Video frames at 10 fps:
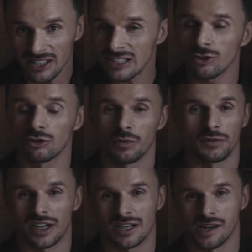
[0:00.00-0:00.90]
często to
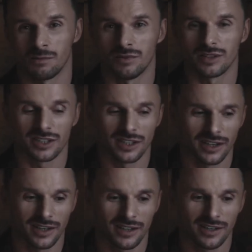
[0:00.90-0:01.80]
powtarzam,
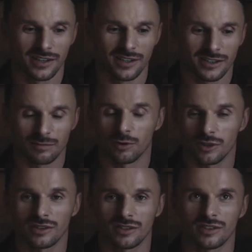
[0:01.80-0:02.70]
że
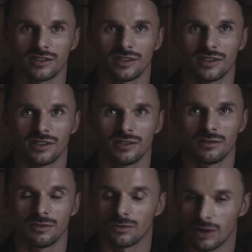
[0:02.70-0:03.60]
sport y,
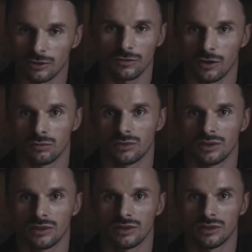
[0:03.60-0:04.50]
uratował
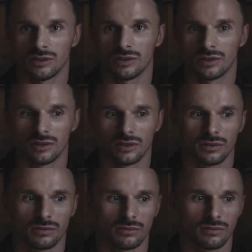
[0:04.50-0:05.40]
mi
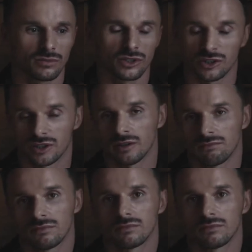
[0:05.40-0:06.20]
y, życie.